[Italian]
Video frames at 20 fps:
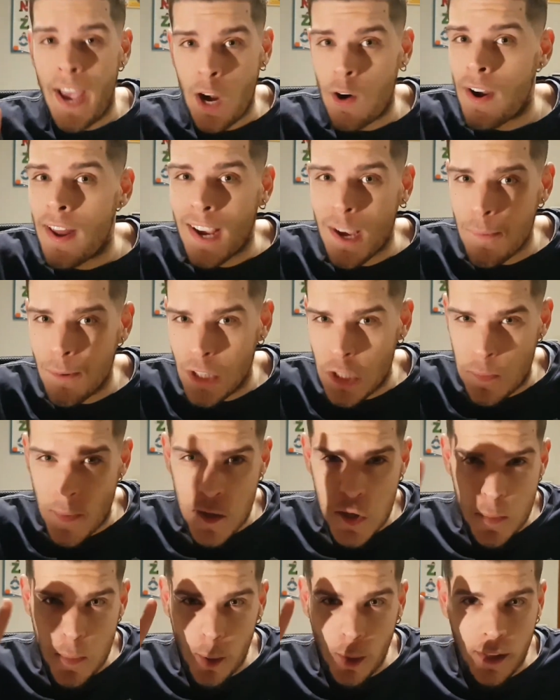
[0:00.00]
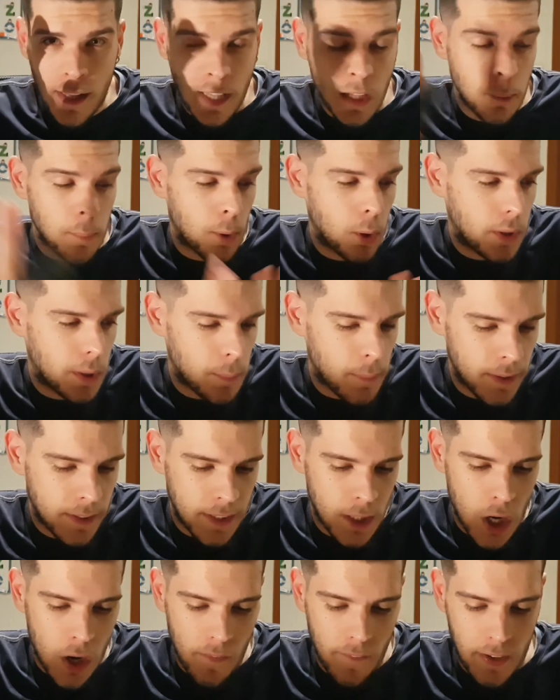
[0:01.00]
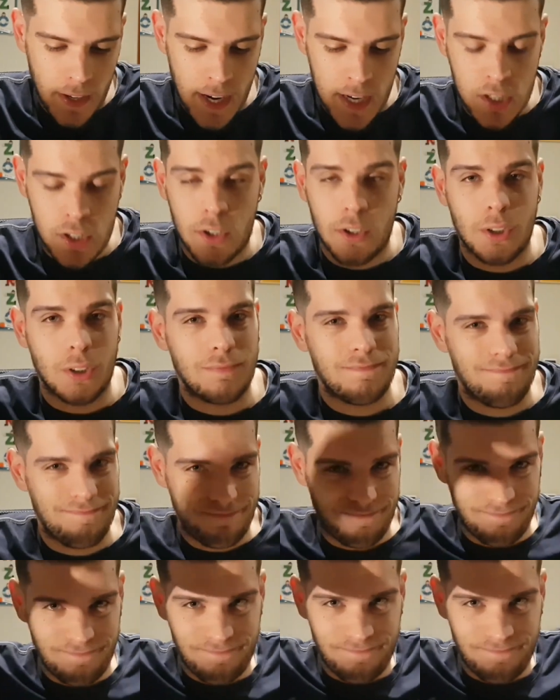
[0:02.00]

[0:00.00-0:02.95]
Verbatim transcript: e non è che mi dispiace più di tanto, perché ultimamente i horror che escono...